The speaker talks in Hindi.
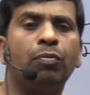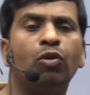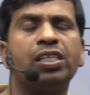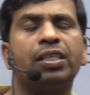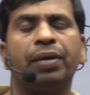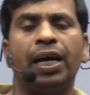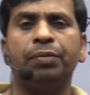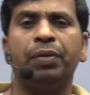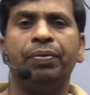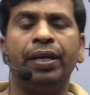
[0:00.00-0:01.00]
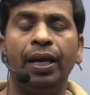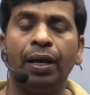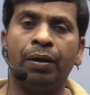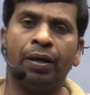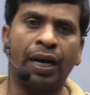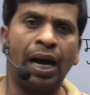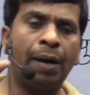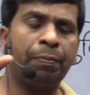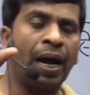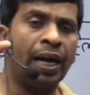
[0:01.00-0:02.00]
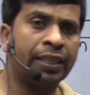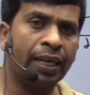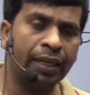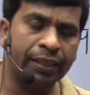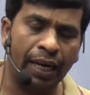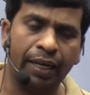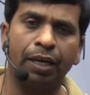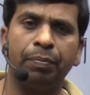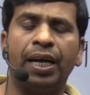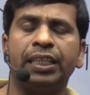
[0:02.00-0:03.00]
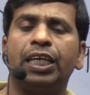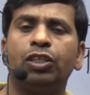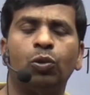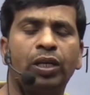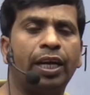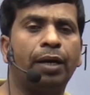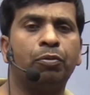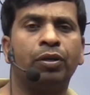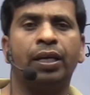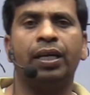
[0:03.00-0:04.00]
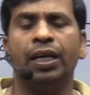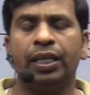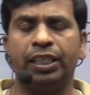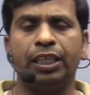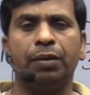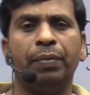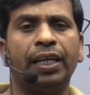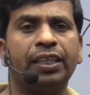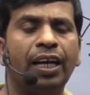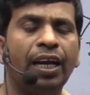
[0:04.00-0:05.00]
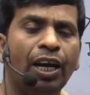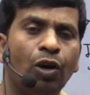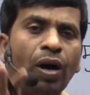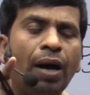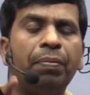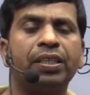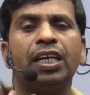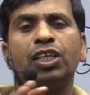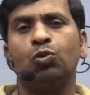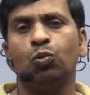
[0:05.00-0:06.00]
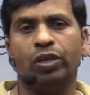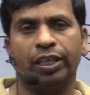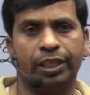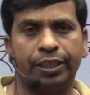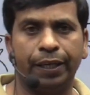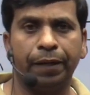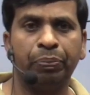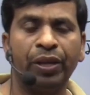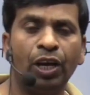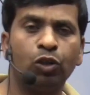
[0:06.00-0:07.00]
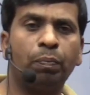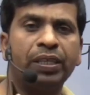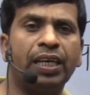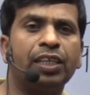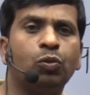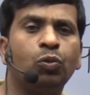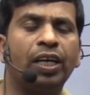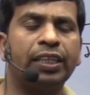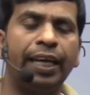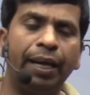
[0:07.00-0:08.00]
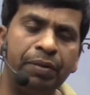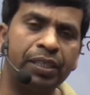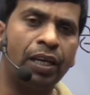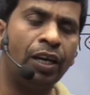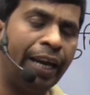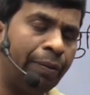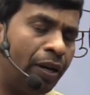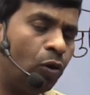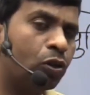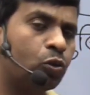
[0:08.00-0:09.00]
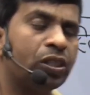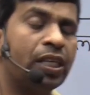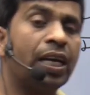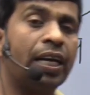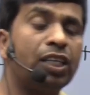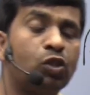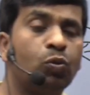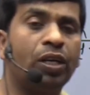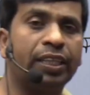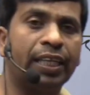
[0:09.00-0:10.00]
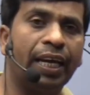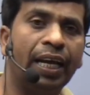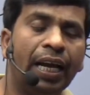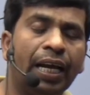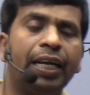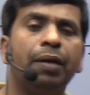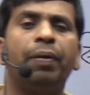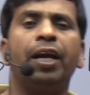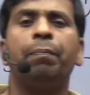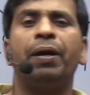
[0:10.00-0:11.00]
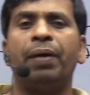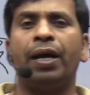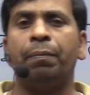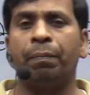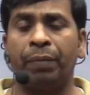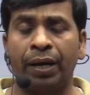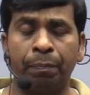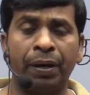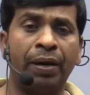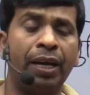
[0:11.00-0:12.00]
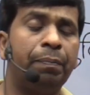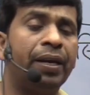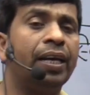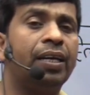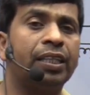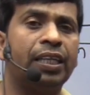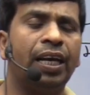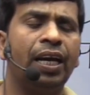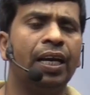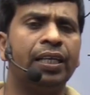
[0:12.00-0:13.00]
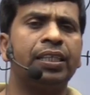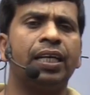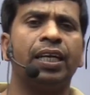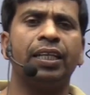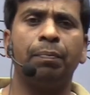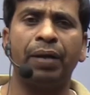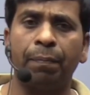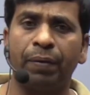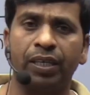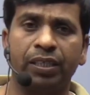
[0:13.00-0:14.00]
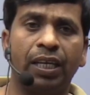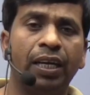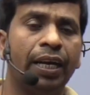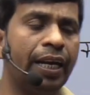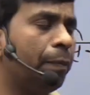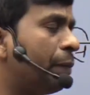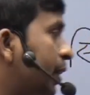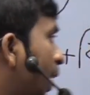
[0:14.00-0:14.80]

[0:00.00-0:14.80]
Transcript: समय मुगल साम्राज्य में भी कहाँ पे आते हैं झारखंड में आते हैं छोटा नागपुर के क्षेत्र में आते हैं वहाँ बसना शुरू कर देते हैं तो बसना शुरू करते ये भी ये भी लोग शोषण करना शुरू करते हैं लेकिन बड़े पैमाने बड़े पैमाने पे नहीं करते हैं इसका ज़्यादा व्यापक असर नहीं